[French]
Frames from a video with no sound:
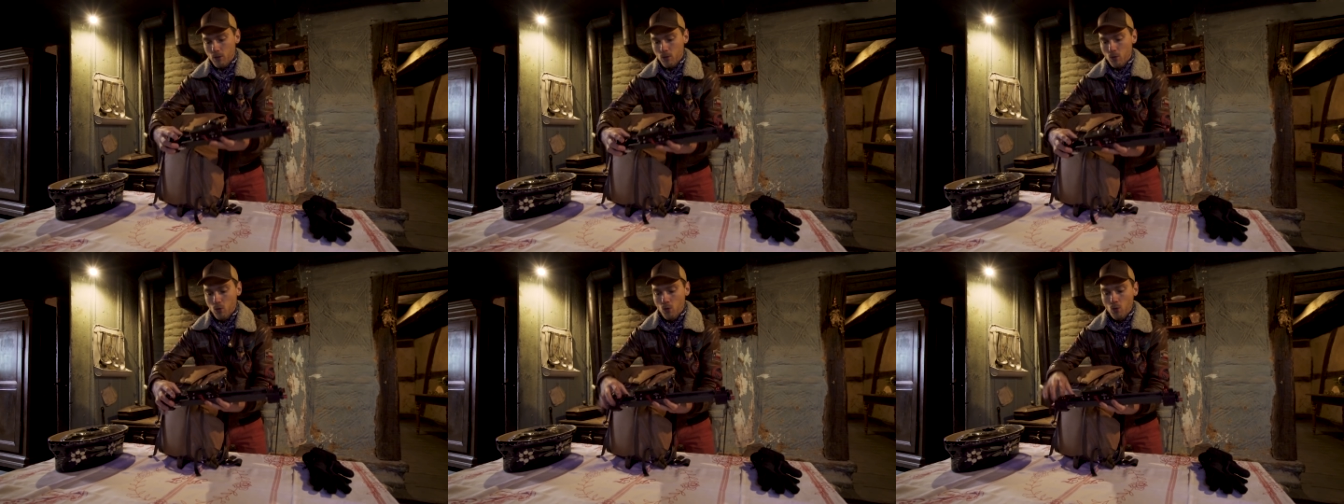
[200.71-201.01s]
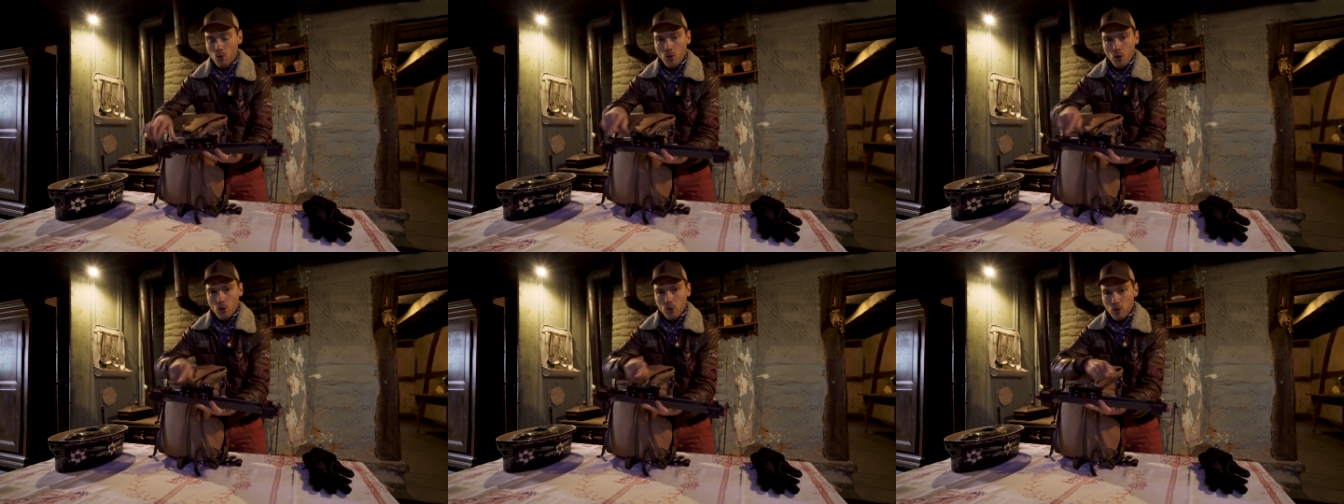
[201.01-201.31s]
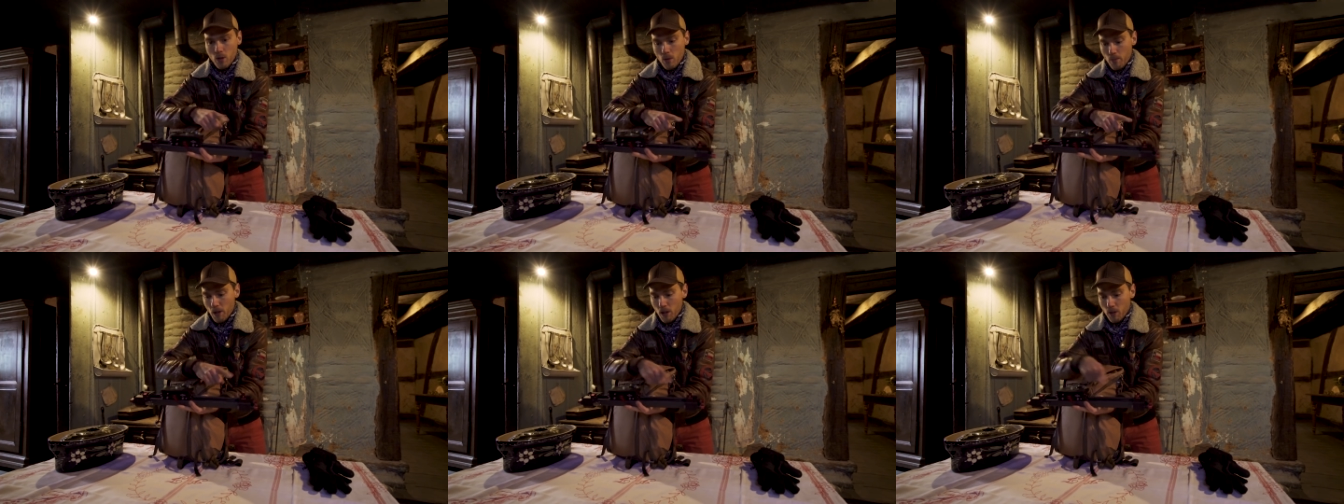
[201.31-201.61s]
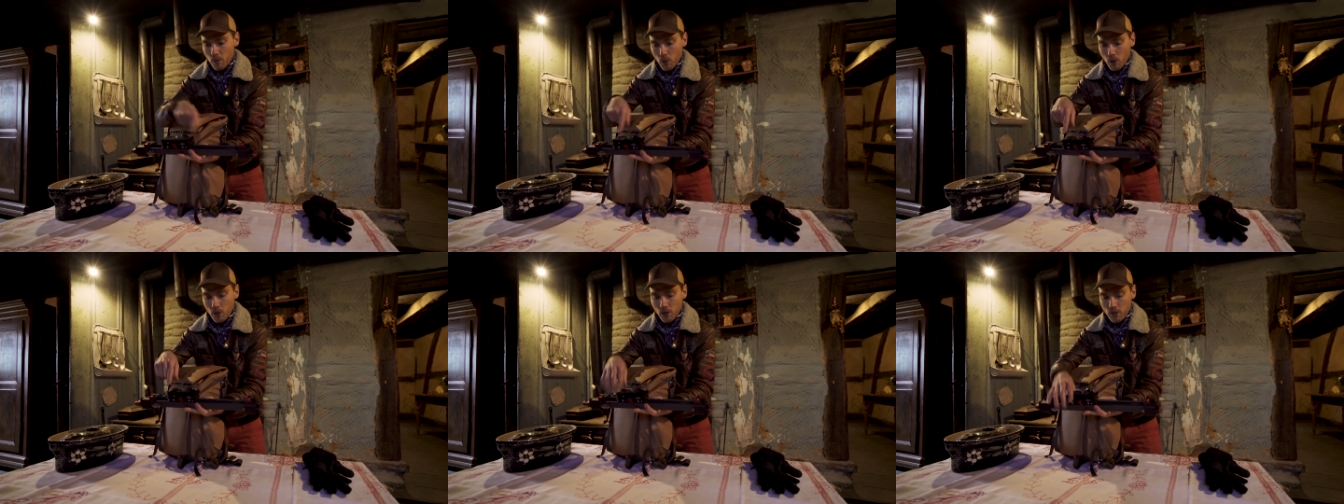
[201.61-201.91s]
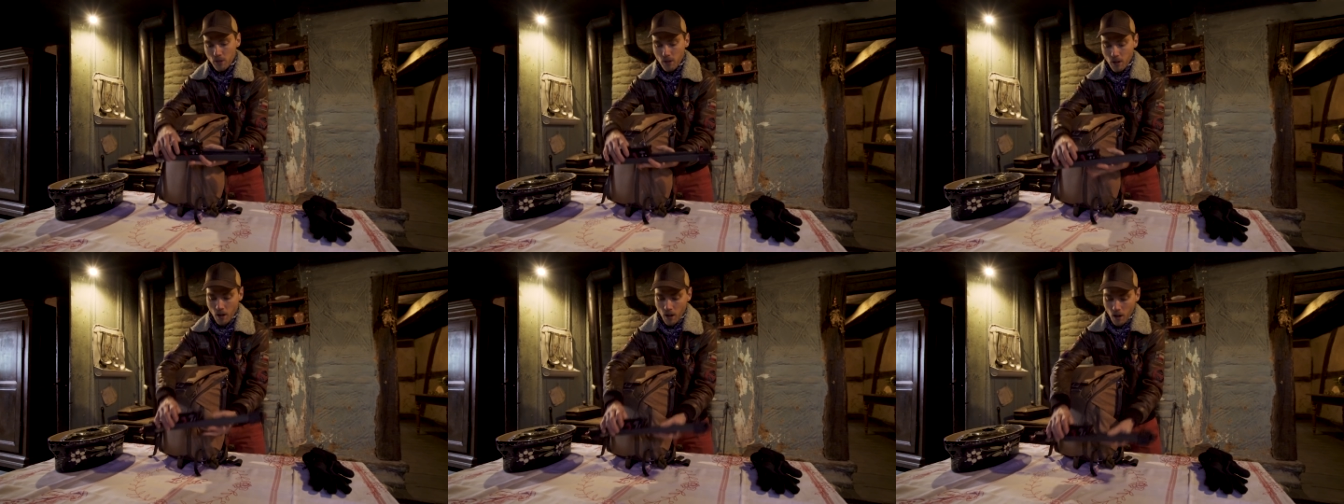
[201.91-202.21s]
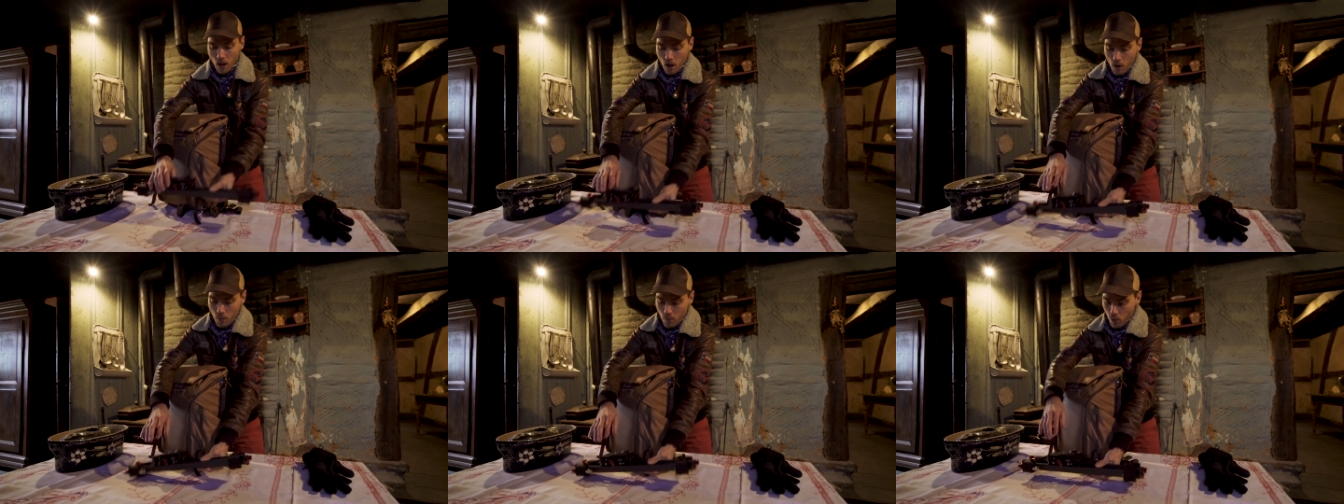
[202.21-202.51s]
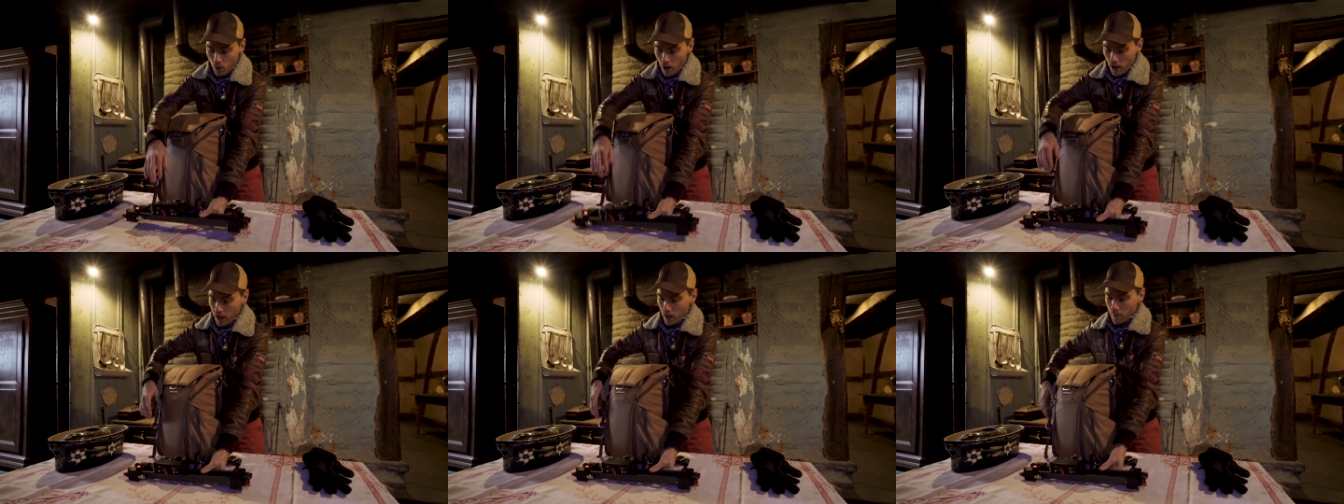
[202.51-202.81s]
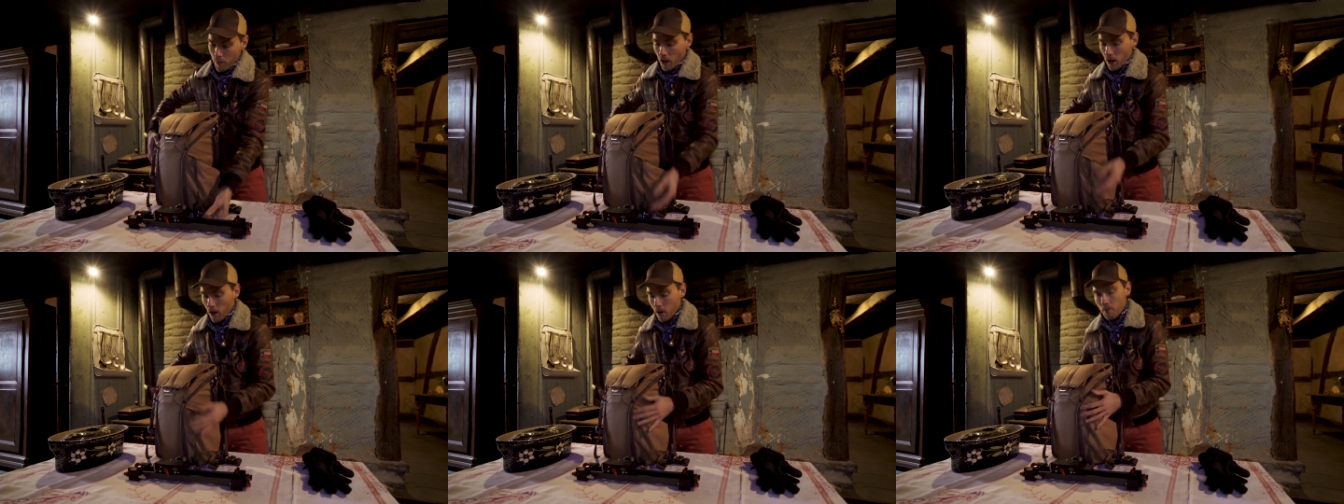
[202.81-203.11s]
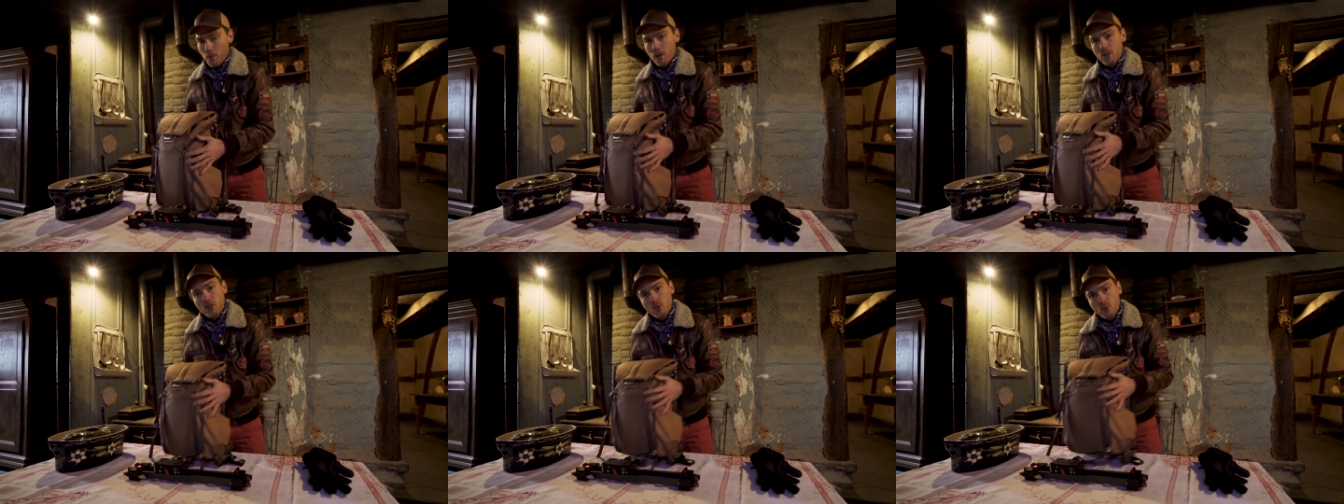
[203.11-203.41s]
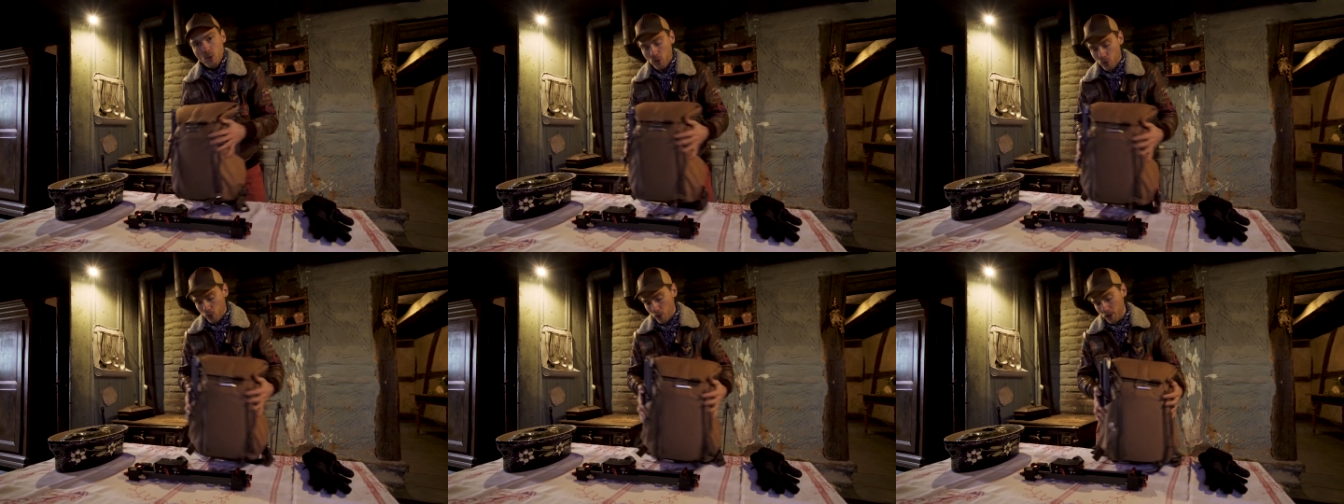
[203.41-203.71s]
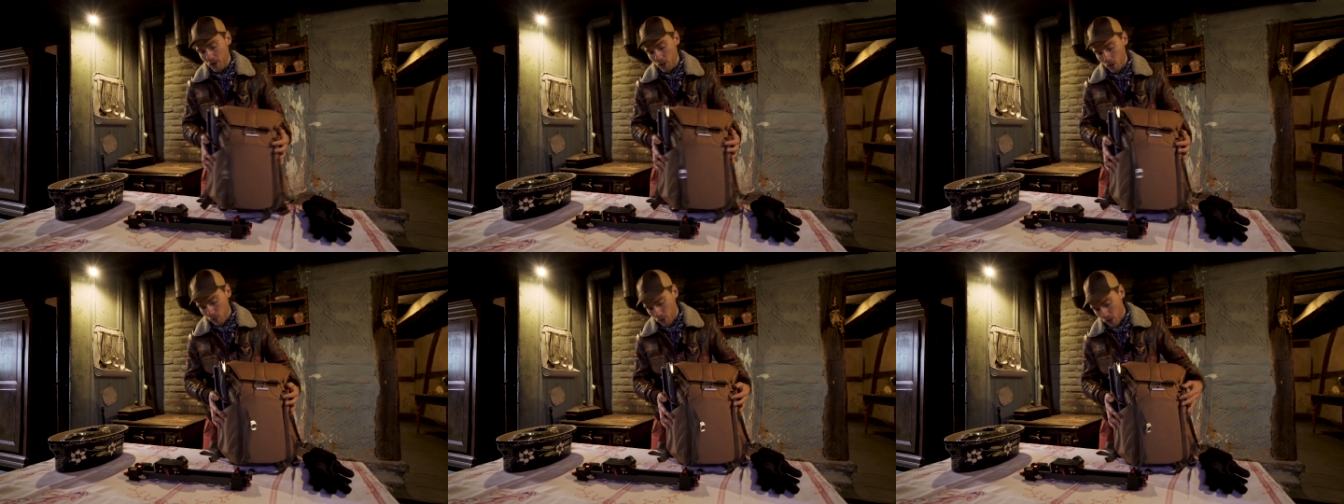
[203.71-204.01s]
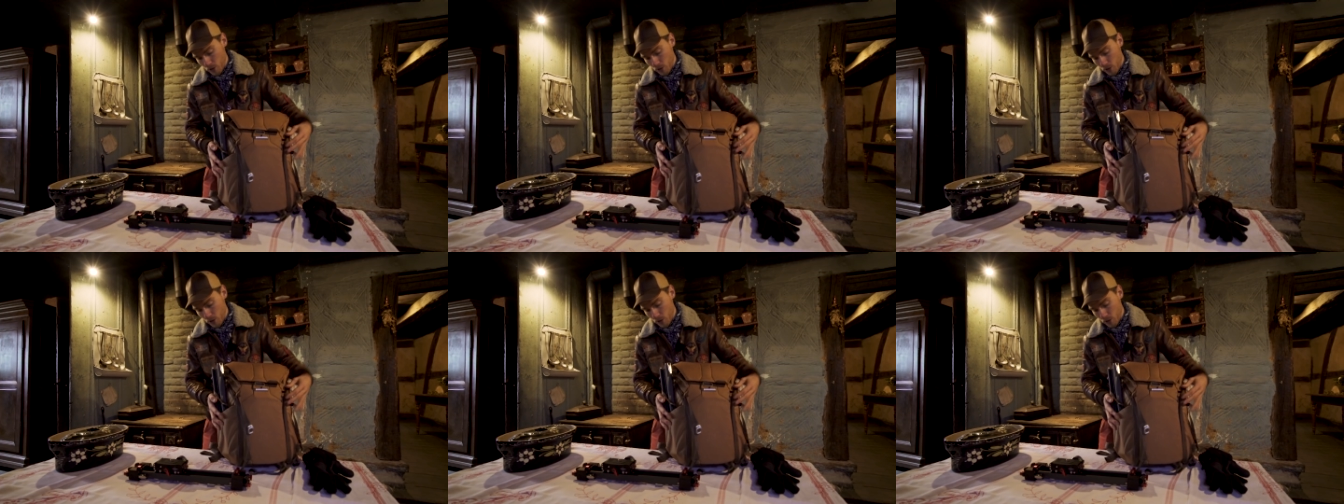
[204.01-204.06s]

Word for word: de longueur de déplacement ici pour la caméra. Mais si vous le souhaitez, en